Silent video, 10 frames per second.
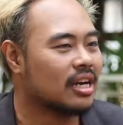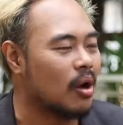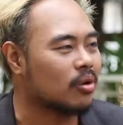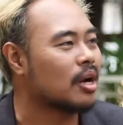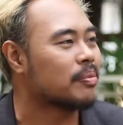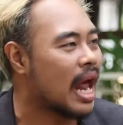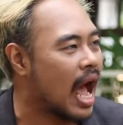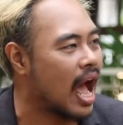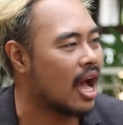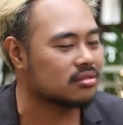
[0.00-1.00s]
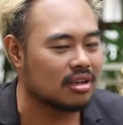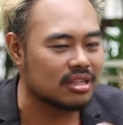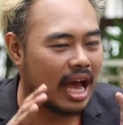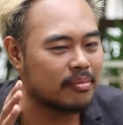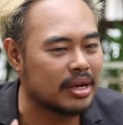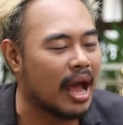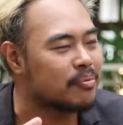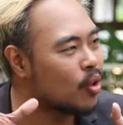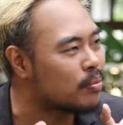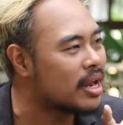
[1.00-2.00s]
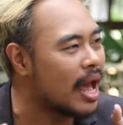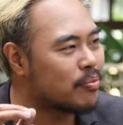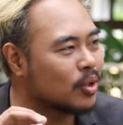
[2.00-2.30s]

แล้วเกิดปัญหาสื่อสารไม่ได้พูดไม่ได้